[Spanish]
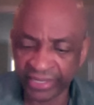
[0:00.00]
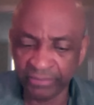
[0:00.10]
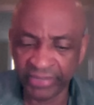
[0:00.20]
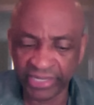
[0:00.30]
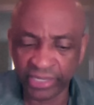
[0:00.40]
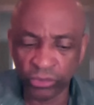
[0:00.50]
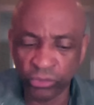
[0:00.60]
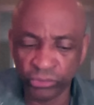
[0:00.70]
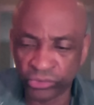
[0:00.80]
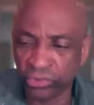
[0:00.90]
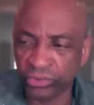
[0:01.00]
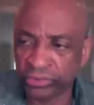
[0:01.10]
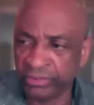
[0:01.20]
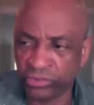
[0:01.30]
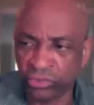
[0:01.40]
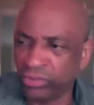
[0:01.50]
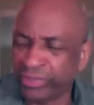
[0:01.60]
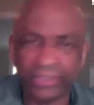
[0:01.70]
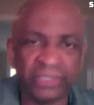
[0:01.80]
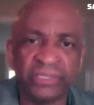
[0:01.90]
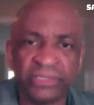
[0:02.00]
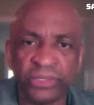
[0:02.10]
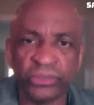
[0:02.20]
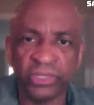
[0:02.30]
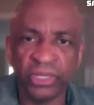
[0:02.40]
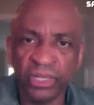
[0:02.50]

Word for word: Ralph mercado juntó todos los grandes salseros.